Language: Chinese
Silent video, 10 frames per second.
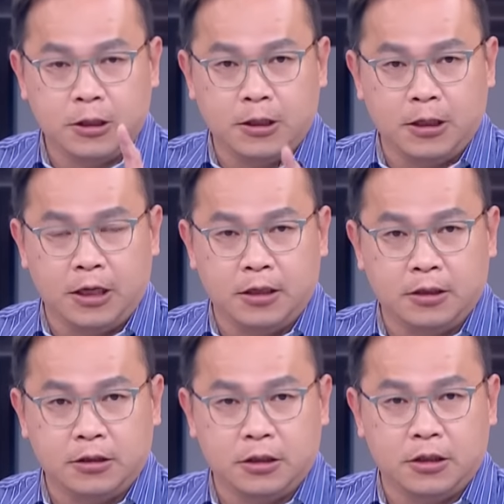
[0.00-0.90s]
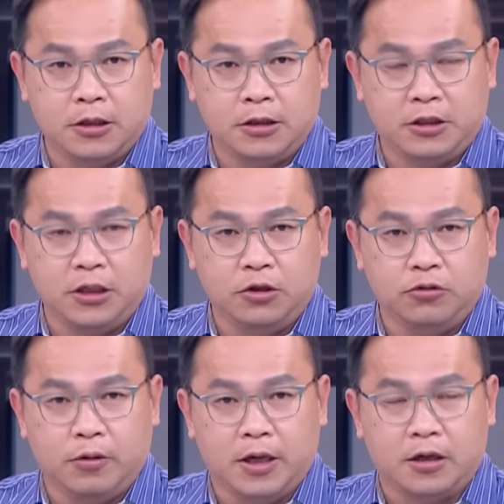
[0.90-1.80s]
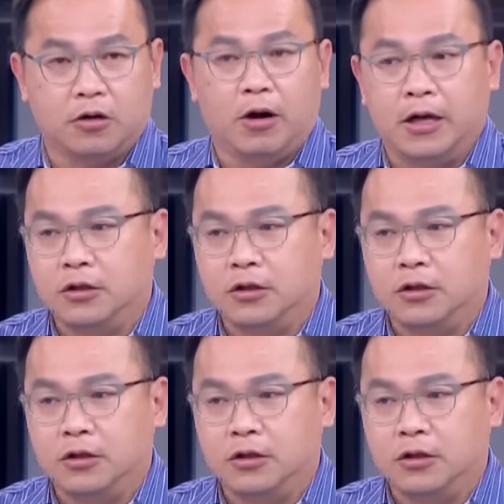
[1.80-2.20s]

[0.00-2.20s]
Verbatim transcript: 个演的这个进度非常的快，